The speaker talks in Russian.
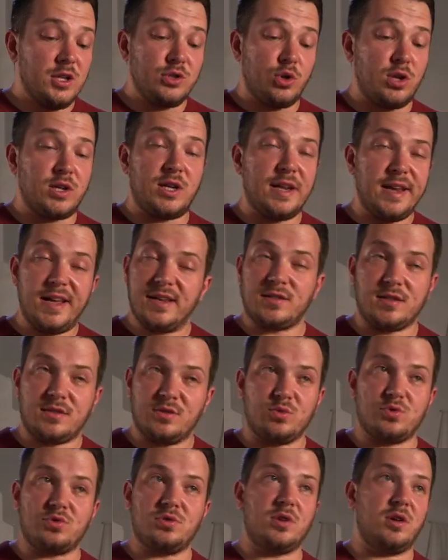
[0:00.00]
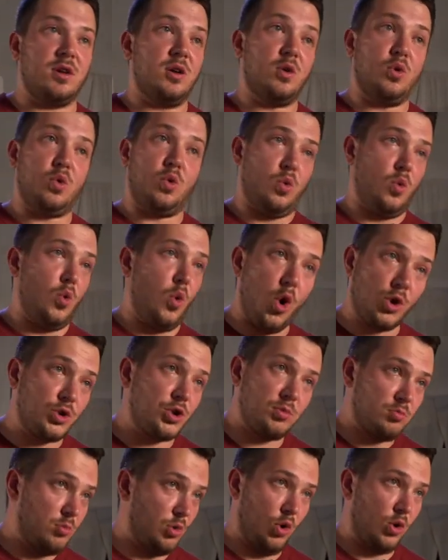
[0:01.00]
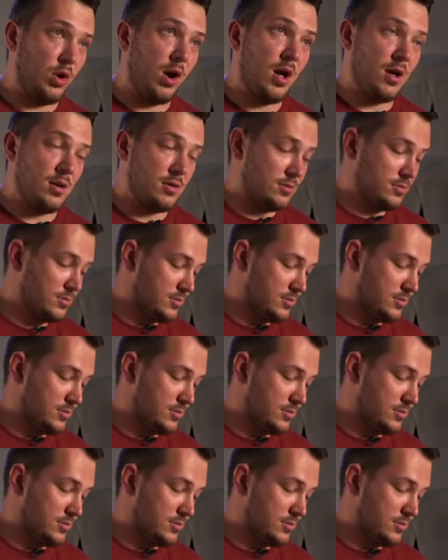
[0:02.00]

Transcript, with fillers: Только резать нужно очень много